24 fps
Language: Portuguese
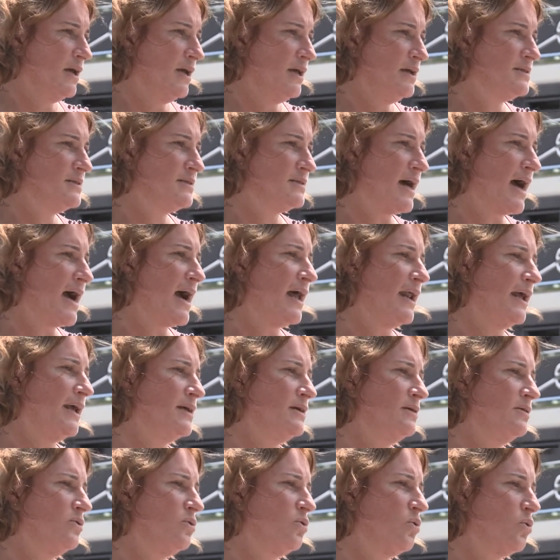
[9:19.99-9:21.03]

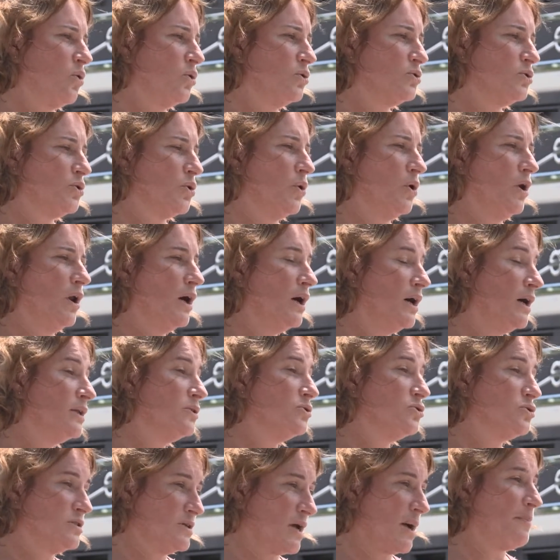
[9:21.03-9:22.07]
estarem
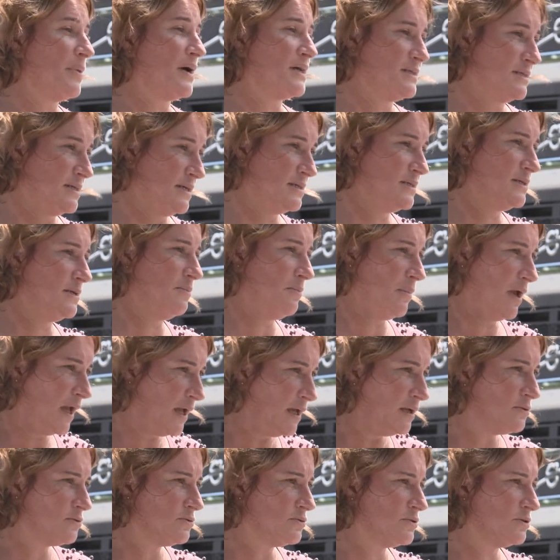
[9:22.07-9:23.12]
controlando os
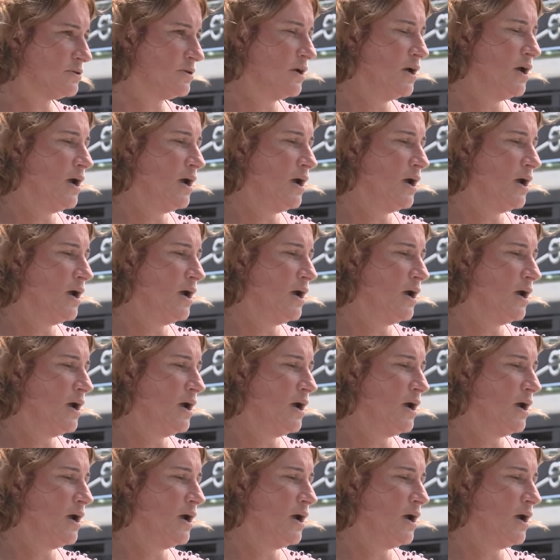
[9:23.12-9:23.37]
abastecimentos,